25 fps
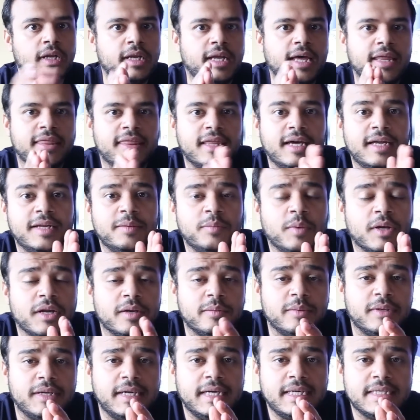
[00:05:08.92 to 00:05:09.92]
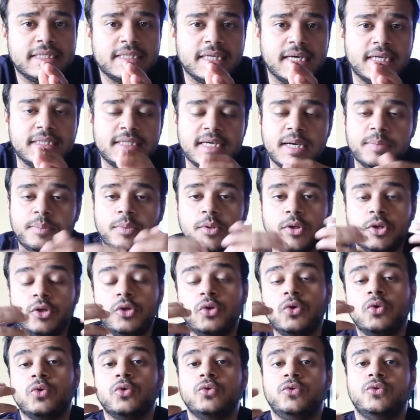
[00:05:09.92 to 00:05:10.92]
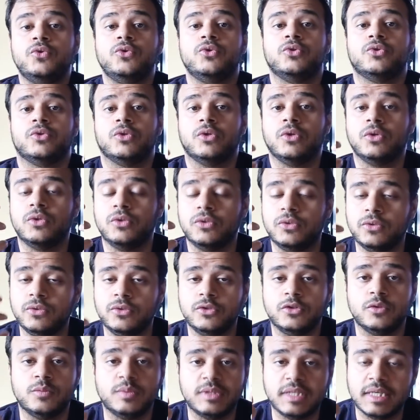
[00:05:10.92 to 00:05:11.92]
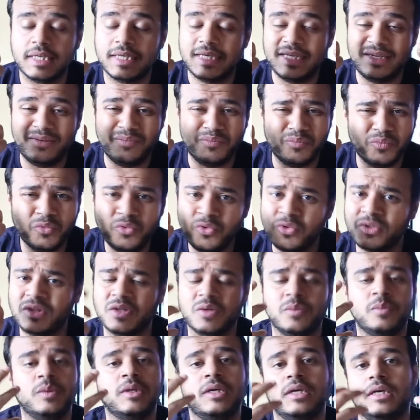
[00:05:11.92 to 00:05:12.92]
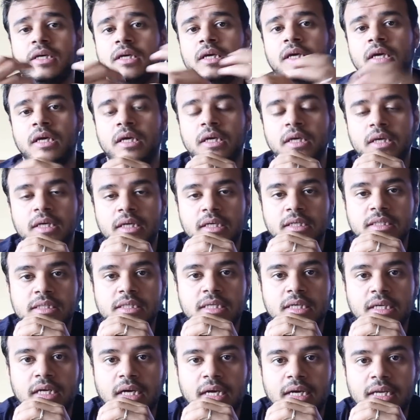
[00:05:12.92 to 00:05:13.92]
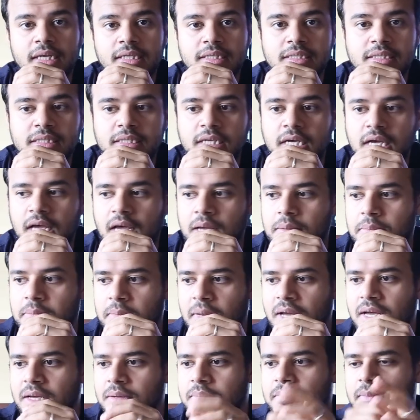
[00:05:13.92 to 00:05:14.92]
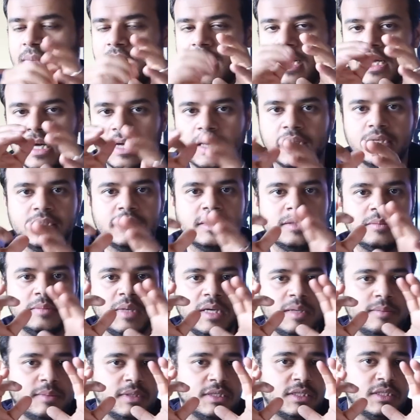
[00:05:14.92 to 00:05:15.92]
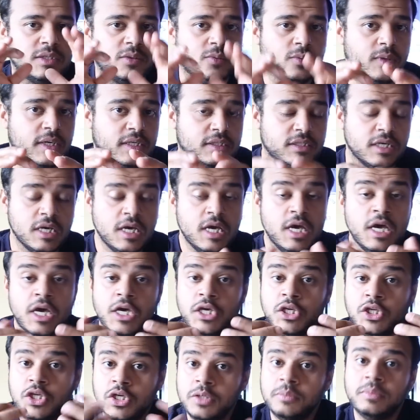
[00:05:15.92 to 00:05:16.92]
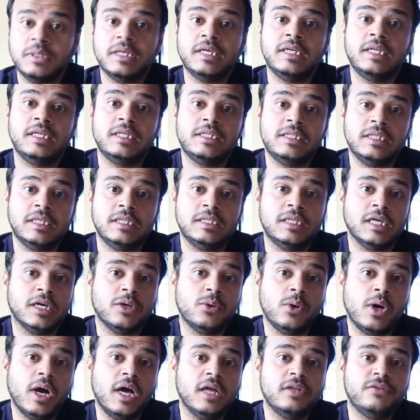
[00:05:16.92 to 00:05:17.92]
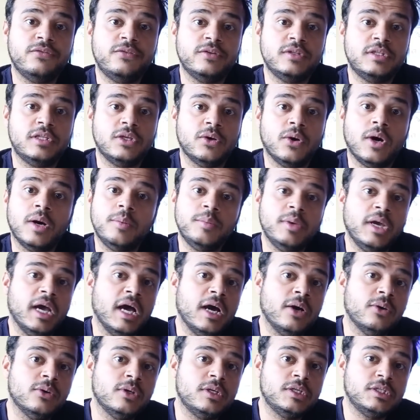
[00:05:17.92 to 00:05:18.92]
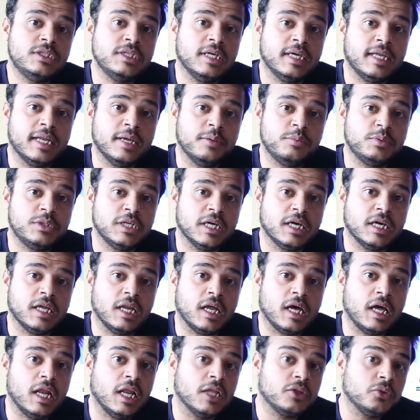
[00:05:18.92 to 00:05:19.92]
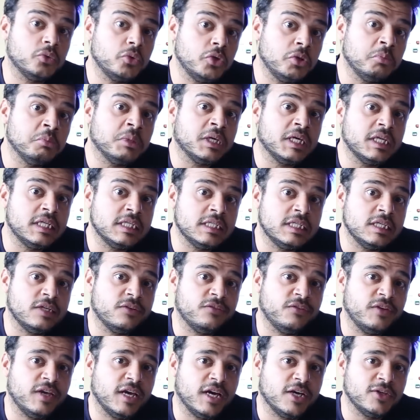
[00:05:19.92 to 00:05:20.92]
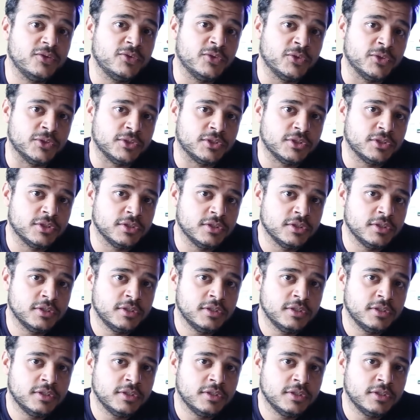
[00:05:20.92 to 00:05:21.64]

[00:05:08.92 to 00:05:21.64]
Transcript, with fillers: اللي اذاني مره من ناحيه ساعه ابل الخدوش الخدوش بشكل مو طبيعي يصير على الساعه مهما حرصت مهما سويت يمكن يجي عندك واحد في الدوام يحاول يشحنها بشكل غلط ويمكن يصير فيها خدوش